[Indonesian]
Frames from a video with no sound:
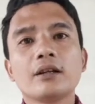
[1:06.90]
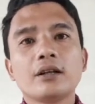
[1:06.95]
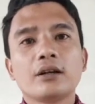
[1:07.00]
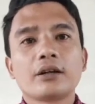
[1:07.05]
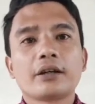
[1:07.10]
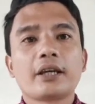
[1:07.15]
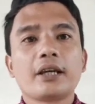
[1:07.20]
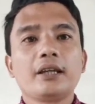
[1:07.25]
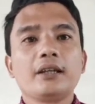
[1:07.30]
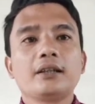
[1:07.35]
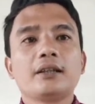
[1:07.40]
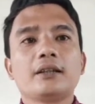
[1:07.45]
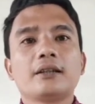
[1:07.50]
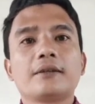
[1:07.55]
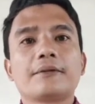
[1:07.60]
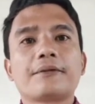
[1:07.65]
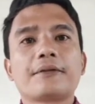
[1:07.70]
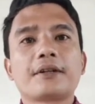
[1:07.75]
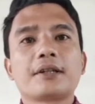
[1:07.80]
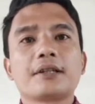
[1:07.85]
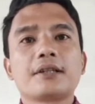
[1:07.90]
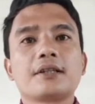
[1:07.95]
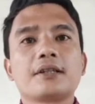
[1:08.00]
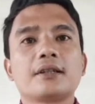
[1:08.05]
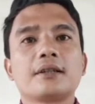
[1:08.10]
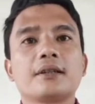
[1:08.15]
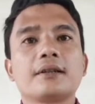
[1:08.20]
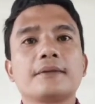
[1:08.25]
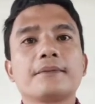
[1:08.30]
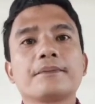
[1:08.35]
okay, the
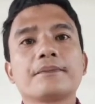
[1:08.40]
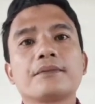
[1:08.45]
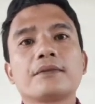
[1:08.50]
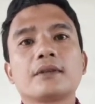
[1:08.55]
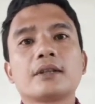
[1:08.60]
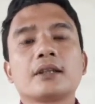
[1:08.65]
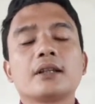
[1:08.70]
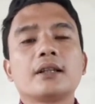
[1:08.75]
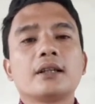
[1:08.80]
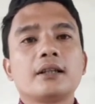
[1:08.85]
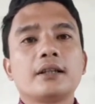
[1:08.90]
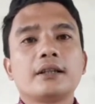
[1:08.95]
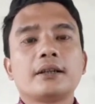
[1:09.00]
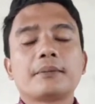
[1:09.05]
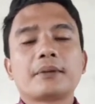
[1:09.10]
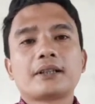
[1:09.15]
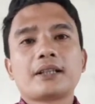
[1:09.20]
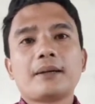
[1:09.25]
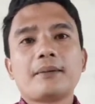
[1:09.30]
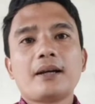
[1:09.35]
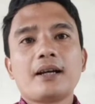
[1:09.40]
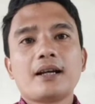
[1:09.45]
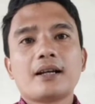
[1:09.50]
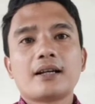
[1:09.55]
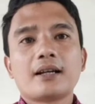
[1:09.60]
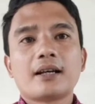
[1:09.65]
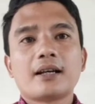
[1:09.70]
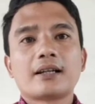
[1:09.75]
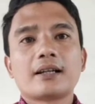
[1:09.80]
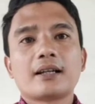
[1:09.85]
first. Yang
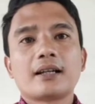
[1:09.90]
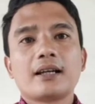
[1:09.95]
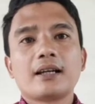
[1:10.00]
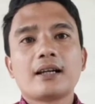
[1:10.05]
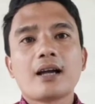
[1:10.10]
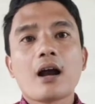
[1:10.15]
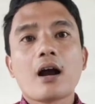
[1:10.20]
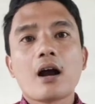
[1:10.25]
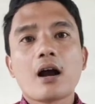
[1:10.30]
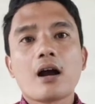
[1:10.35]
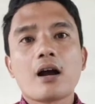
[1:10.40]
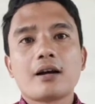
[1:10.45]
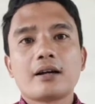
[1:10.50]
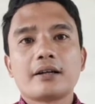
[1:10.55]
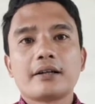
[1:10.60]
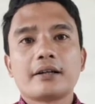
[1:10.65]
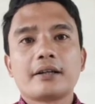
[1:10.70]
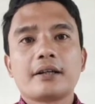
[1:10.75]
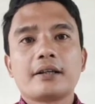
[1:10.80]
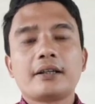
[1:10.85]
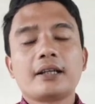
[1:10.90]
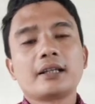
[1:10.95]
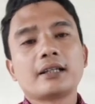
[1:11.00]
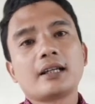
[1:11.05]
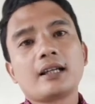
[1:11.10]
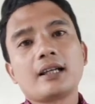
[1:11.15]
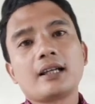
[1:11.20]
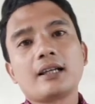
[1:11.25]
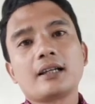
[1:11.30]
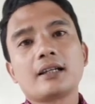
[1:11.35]
pertama adalah ini
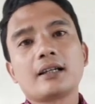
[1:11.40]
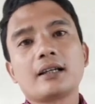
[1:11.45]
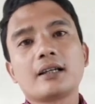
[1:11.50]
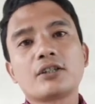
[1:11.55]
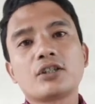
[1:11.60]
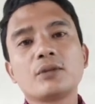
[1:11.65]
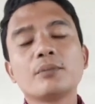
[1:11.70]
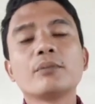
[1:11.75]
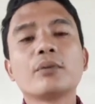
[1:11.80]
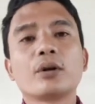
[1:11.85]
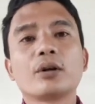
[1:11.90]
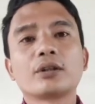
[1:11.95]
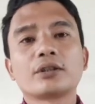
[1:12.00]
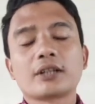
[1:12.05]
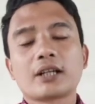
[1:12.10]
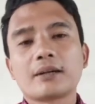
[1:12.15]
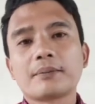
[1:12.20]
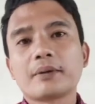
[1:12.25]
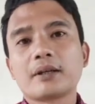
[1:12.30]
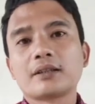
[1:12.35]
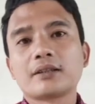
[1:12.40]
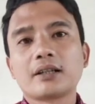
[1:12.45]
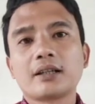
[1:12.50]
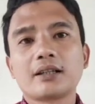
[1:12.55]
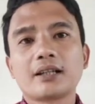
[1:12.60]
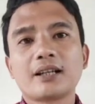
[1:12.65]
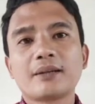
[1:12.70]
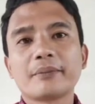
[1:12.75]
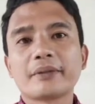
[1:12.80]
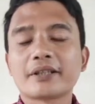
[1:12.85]
adalah uh, simbol cara baca
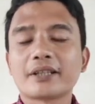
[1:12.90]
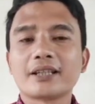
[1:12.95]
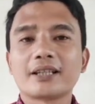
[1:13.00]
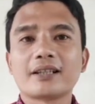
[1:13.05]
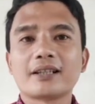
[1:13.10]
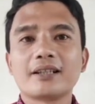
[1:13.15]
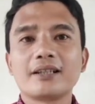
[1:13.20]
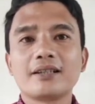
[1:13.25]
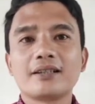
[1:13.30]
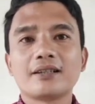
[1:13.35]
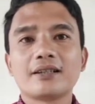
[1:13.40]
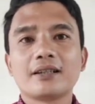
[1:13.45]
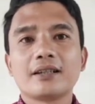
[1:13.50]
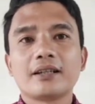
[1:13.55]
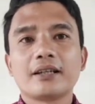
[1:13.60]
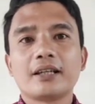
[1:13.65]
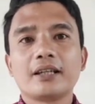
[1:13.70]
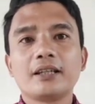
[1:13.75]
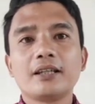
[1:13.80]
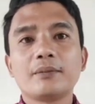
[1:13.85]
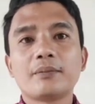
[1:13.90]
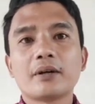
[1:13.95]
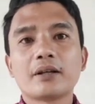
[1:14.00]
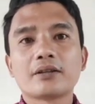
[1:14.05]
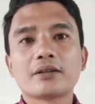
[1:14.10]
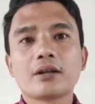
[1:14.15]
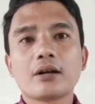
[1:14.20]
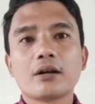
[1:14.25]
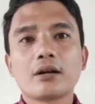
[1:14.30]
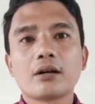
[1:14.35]
dalam bahasa Inggris. Ini
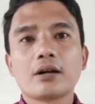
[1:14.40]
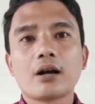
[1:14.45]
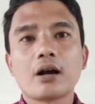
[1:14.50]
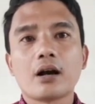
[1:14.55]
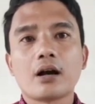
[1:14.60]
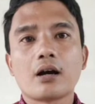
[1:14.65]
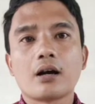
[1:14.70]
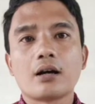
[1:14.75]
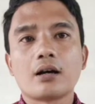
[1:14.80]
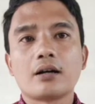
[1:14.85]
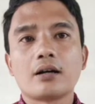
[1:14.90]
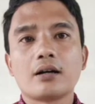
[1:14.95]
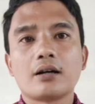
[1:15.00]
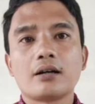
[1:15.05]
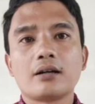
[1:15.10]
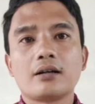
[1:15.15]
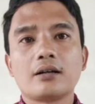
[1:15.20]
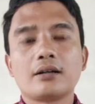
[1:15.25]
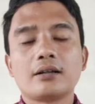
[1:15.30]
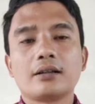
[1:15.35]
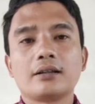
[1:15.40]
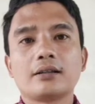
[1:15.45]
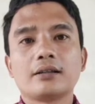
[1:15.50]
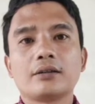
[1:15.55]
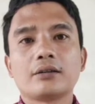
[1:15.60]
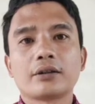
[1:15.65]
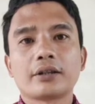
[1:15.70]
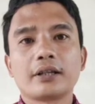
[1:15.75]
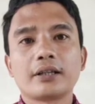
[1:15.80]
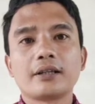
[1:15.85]
dibaca o. Oke,
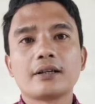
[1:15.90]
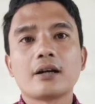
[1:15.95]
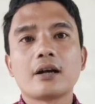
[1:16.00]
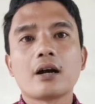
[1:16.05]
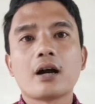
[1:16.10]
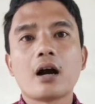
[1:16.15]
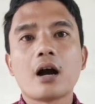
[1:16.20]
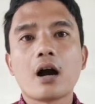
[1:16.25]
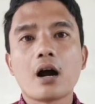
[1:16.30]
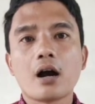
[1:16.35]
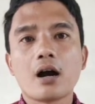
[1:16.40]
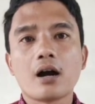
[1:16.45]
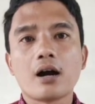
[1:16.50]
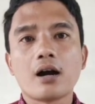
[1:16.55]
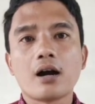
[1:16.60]
okay? o.